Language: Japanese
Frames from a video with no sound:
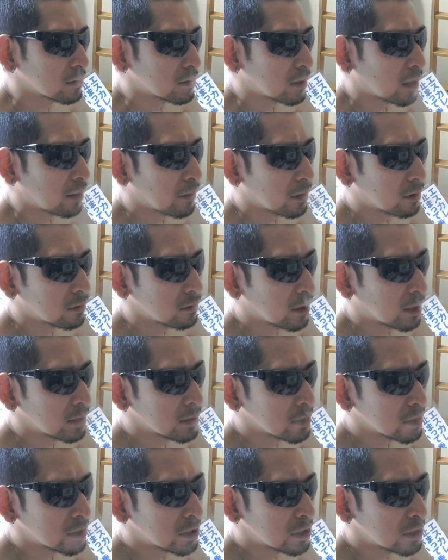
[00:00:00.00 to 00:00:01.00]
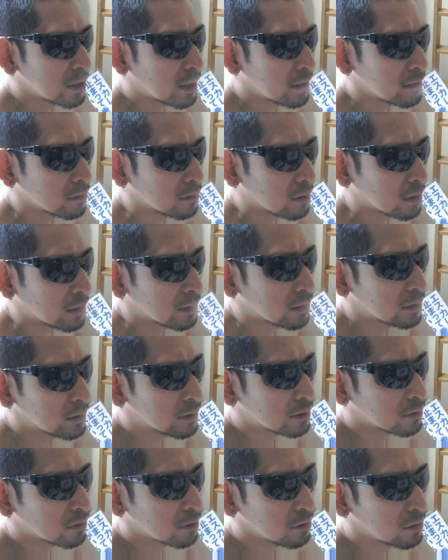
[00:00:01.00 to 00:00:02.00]
タバコの味がしないとか、
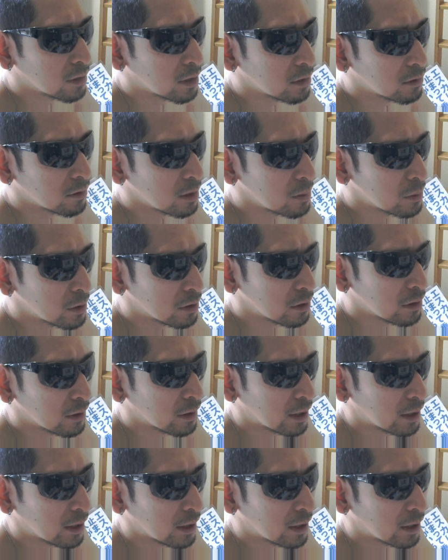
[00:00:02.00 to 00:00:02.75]
それぐらいのレベルで